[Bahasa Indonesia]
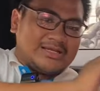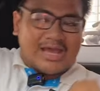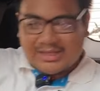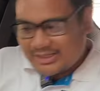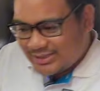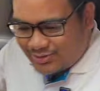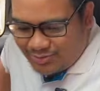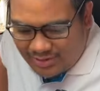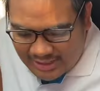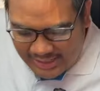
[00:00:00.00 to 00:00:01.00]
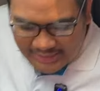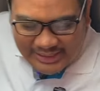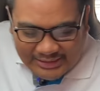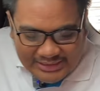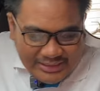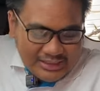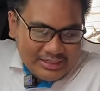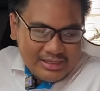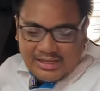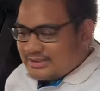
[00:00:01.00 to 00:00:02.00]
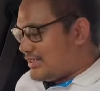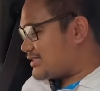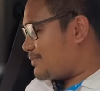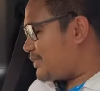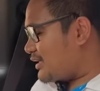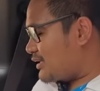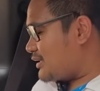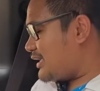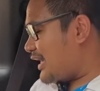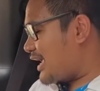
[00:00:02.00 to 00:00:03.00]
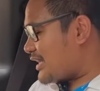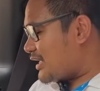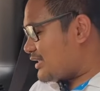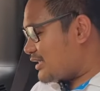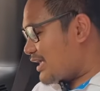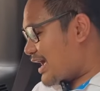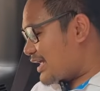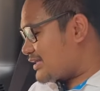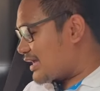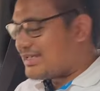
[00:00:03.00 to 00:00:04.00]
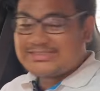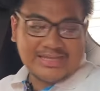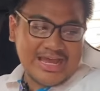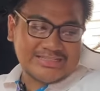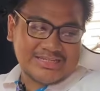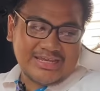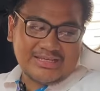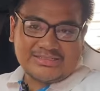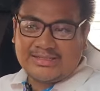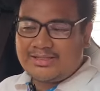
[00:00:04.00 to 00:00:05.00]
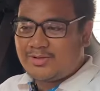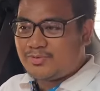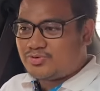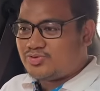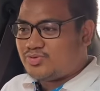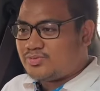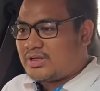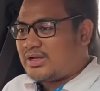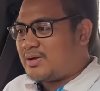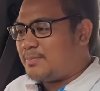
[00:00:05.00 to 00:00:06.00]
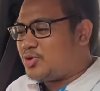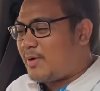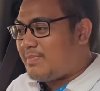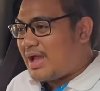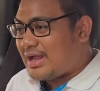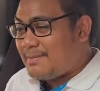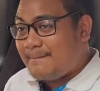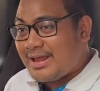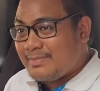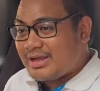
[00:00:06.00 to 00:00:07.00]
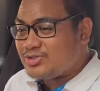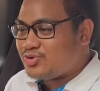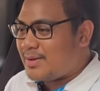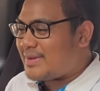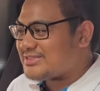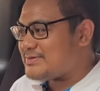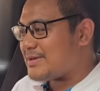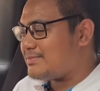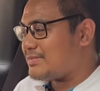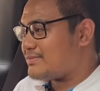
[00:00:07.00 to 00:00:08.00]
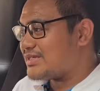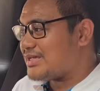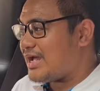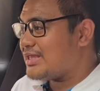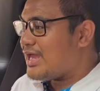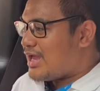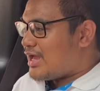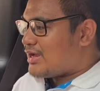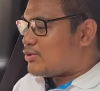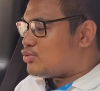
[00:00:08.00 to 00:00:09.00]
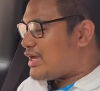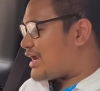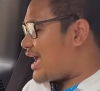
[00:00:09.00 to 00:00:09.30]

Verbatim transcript: tegak gitu dan di sini di samping kiri kanan ini dia ada kisi AC jadi ini uh, penumpang belakang paling belakang juga masih bisa merasakan udara